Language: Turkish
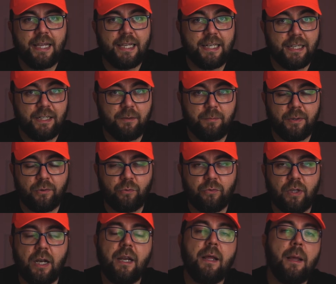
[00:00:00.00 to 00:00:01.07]
inanılmaz
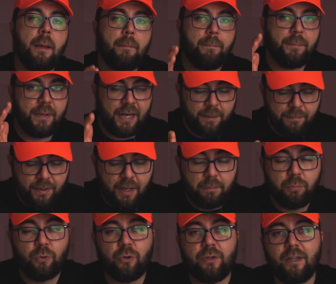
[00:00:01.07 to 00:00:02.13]
güzel.
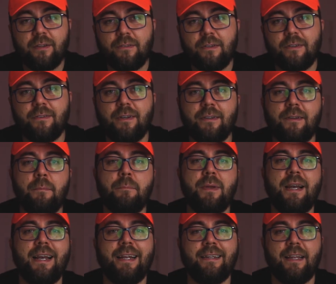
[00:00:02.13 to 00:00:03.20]
Premiere Pro testini zaten
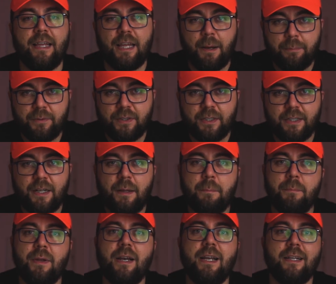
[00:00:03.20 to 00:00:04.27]
birlikte yaptık,
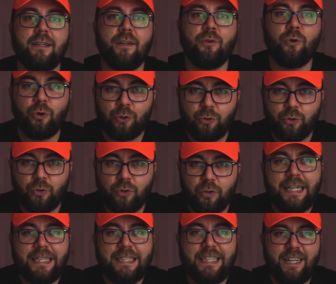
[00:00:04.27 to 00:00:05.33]
birlikte gördük.
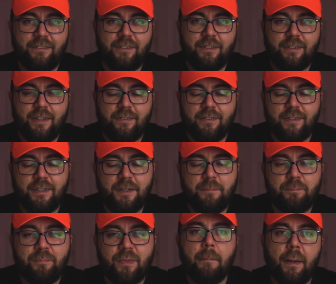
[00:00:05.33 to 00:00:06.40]
Render
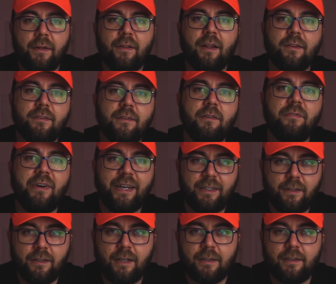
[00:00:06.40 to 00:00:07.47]
testini ben de aslında
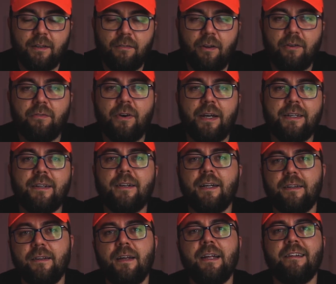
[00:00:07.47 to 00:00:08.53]
Final Cut'ta var. Final
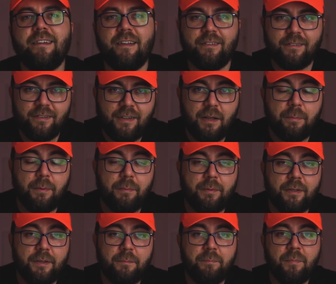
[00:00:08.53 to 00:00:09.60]
Cut testi de
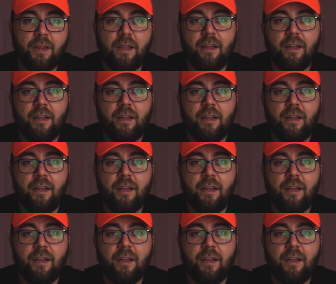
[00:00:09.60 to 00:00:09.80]
yapabilirim.